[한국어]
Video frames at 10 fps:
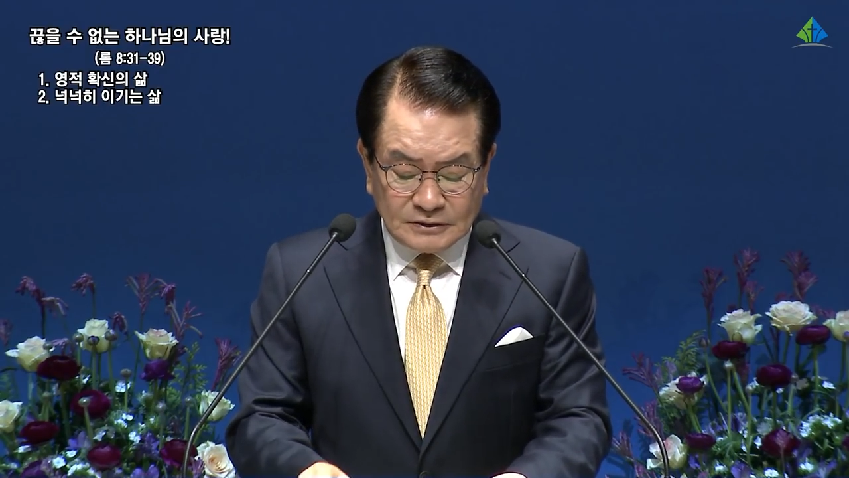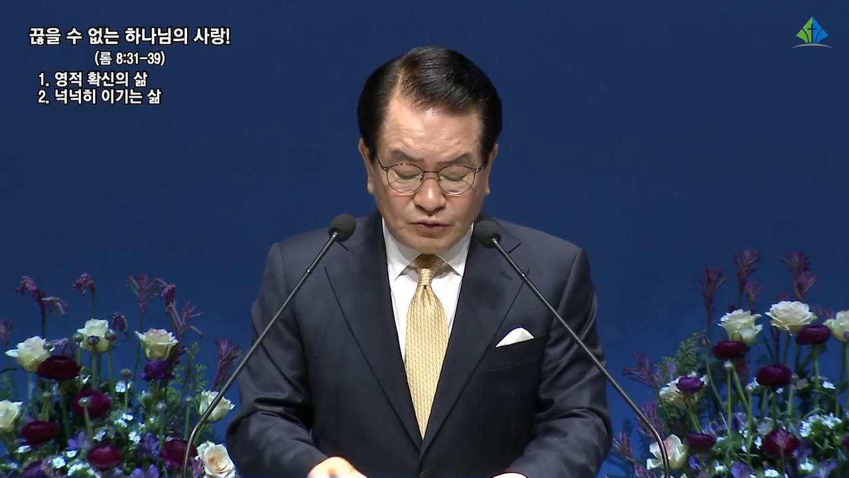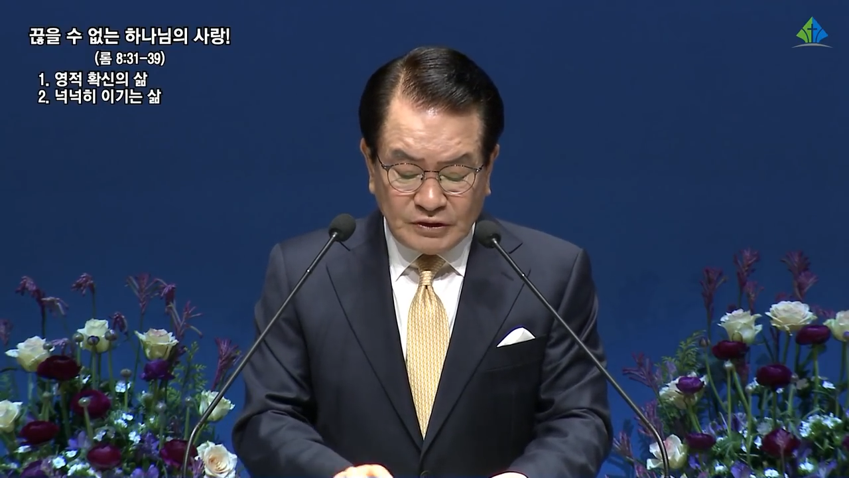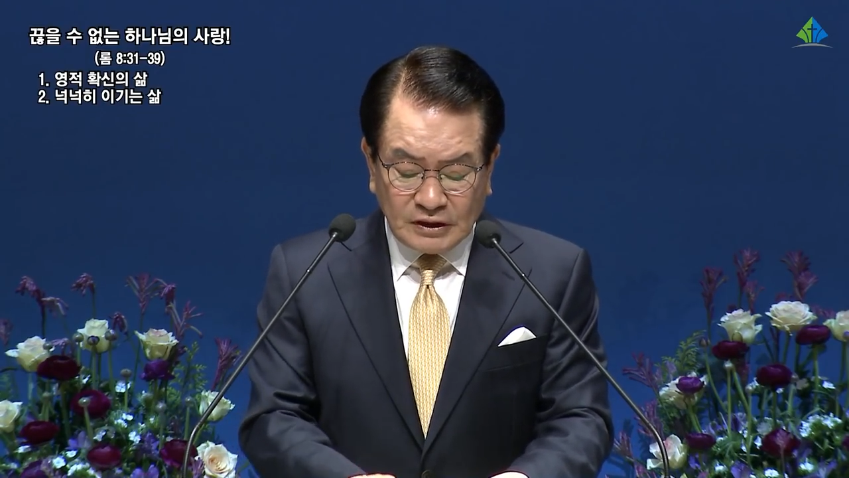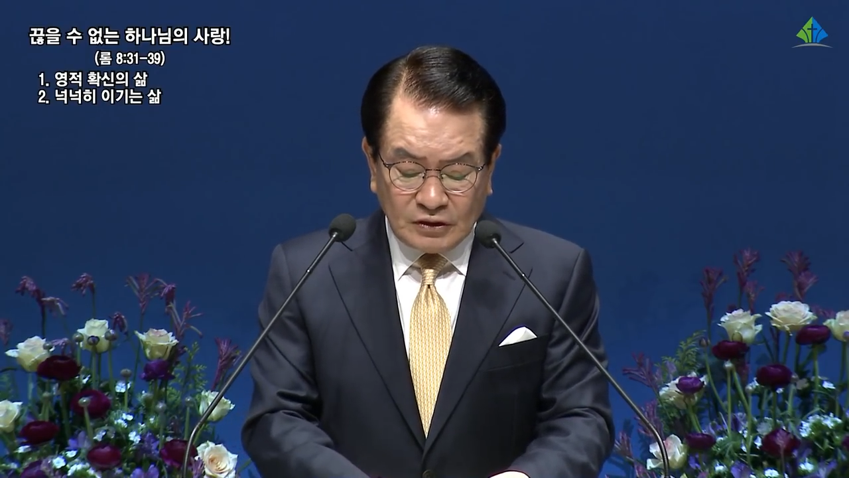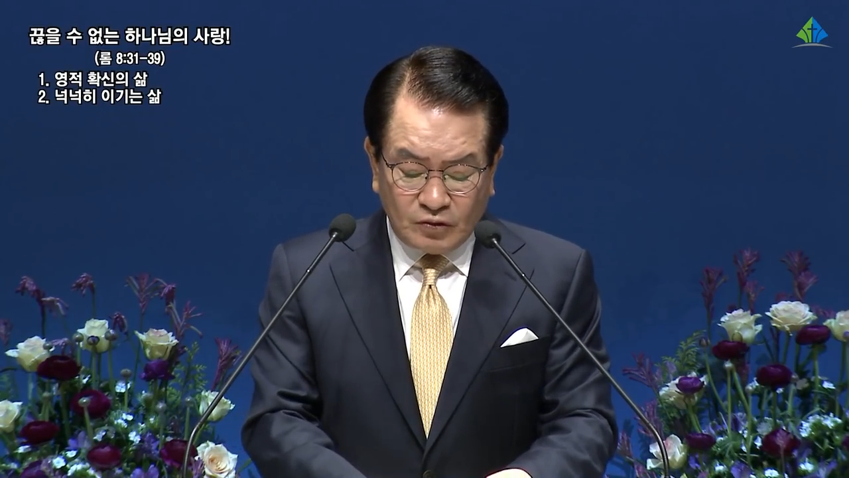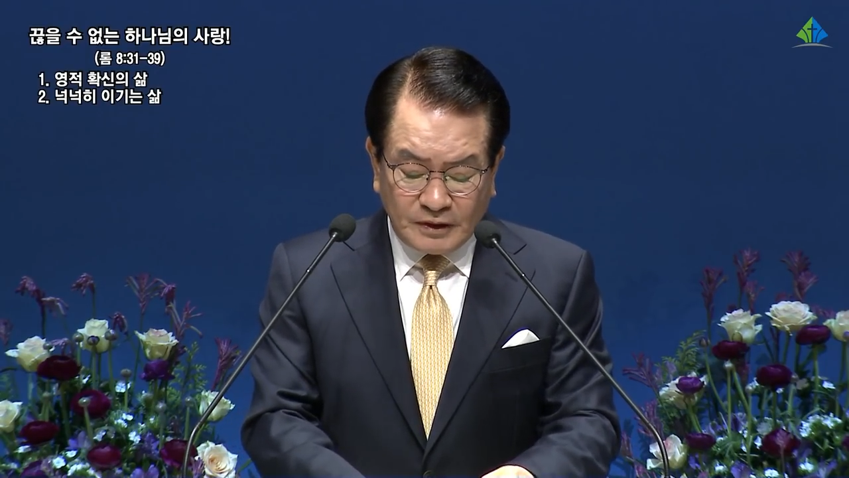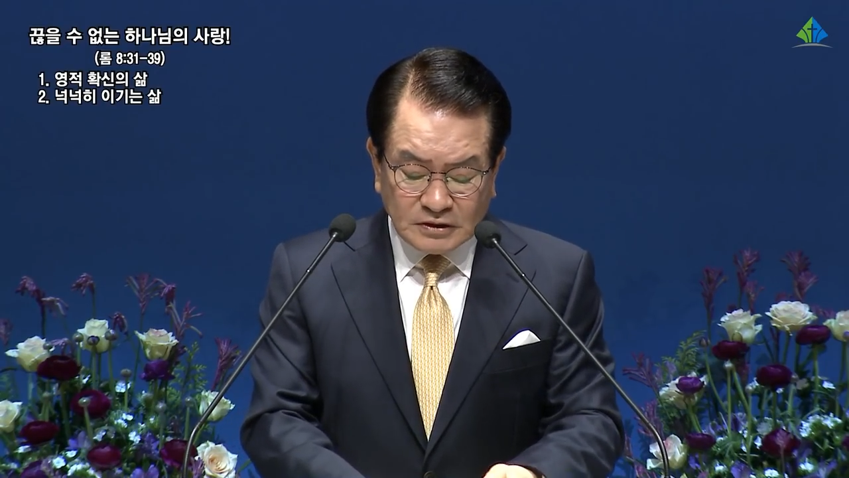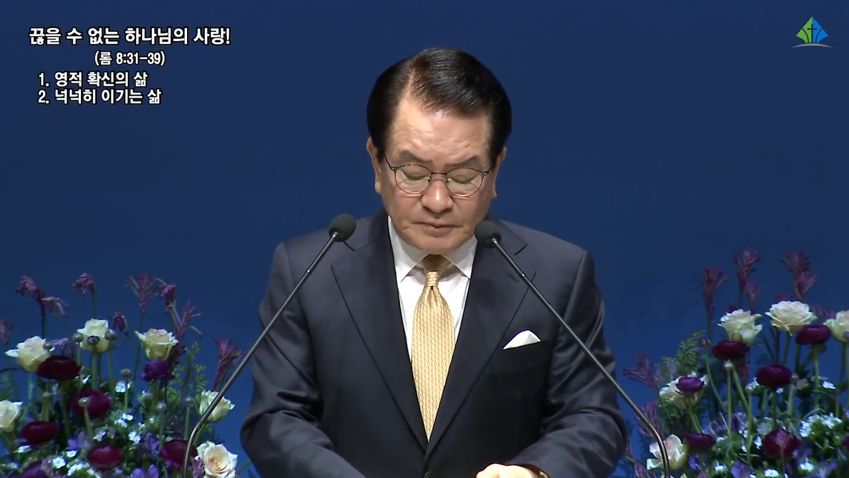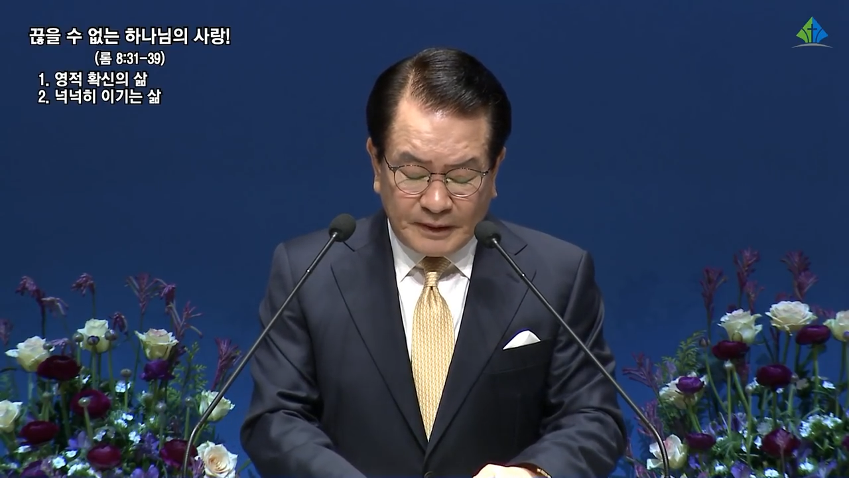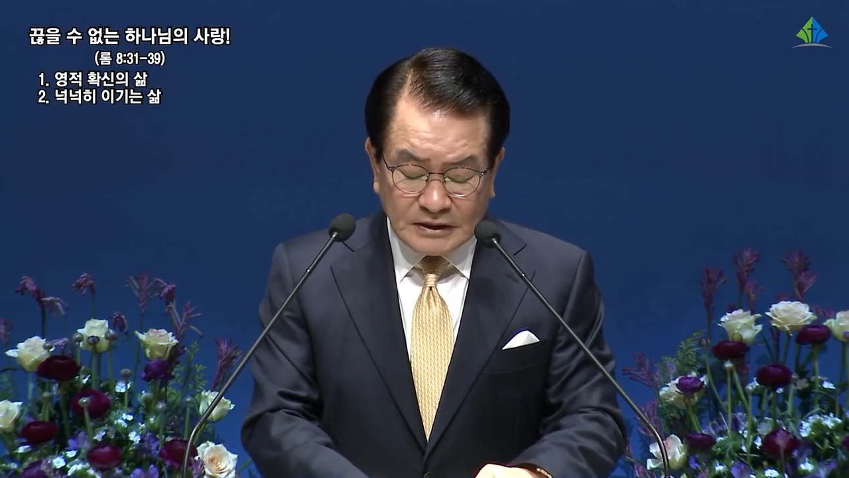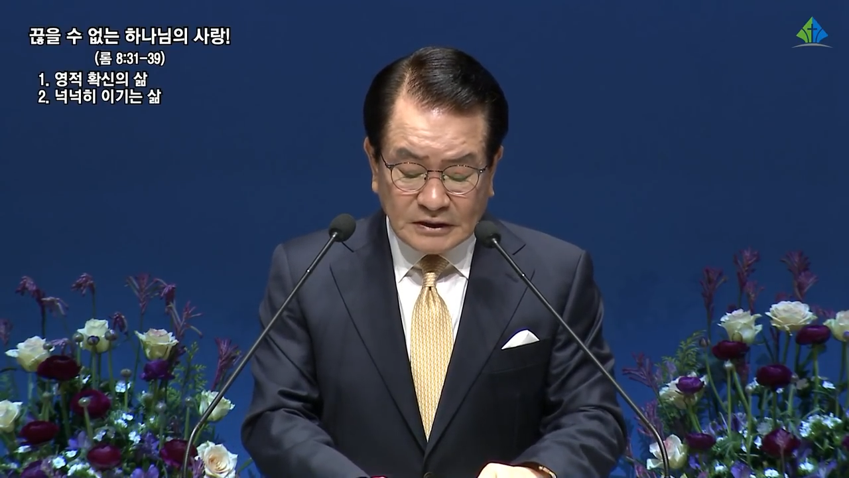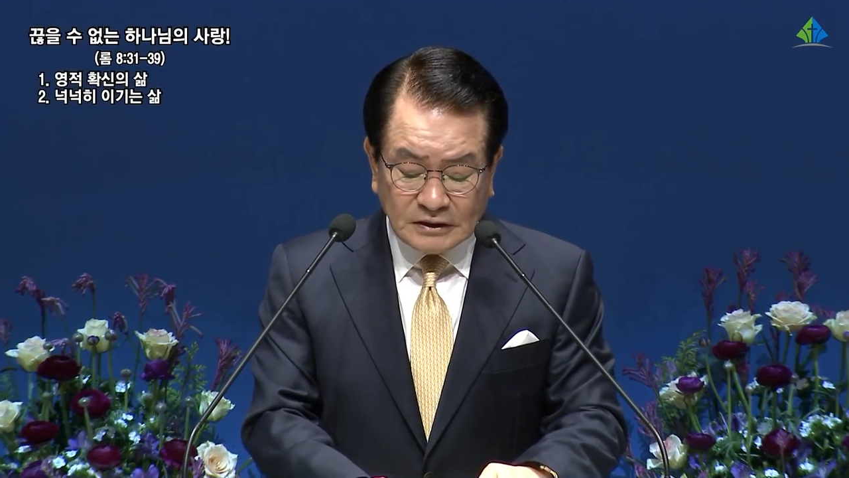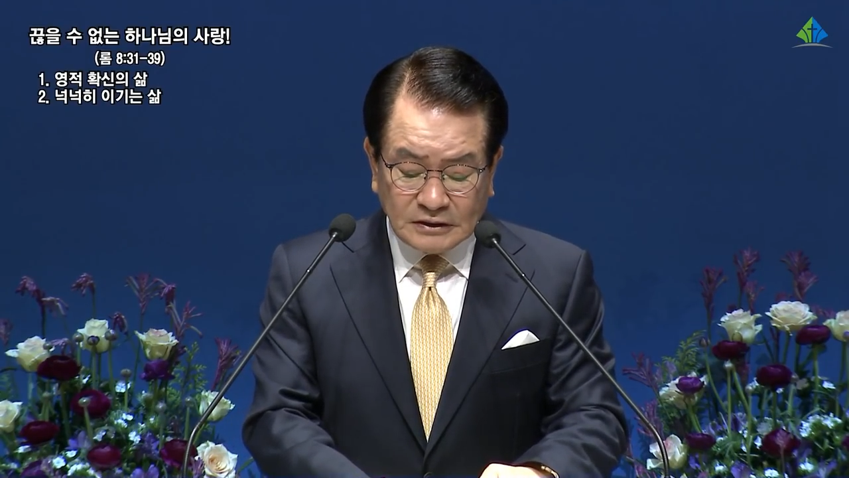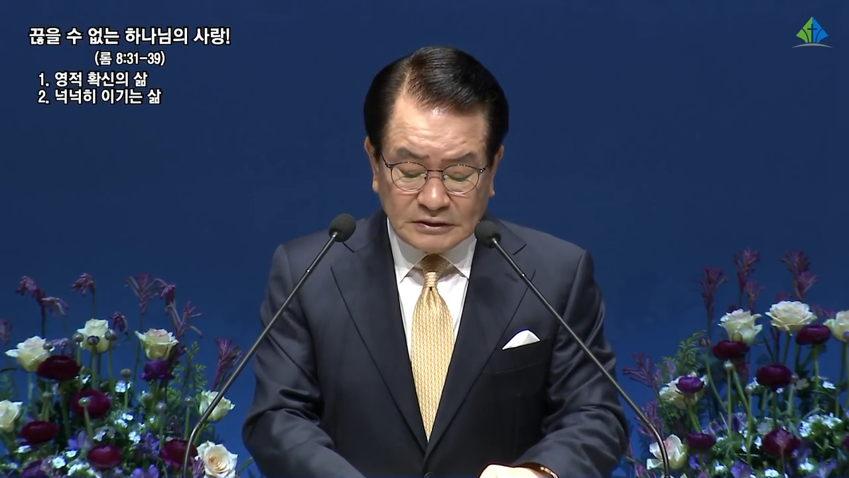또 우리가 로마서
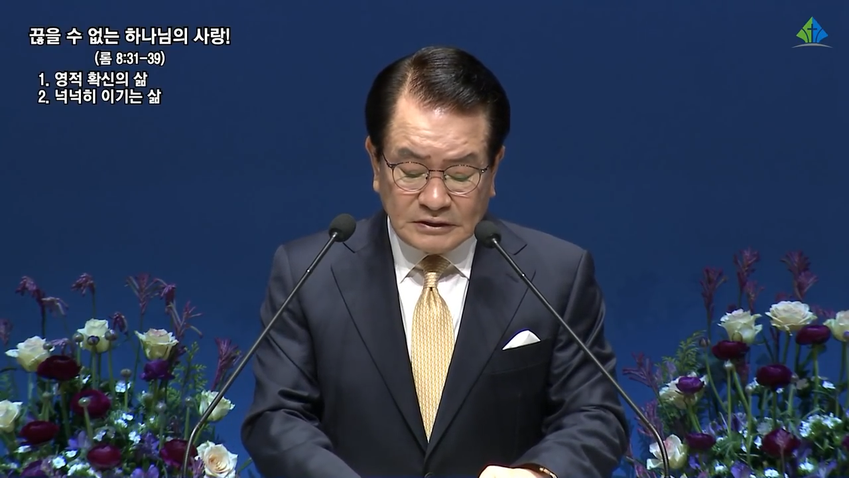8장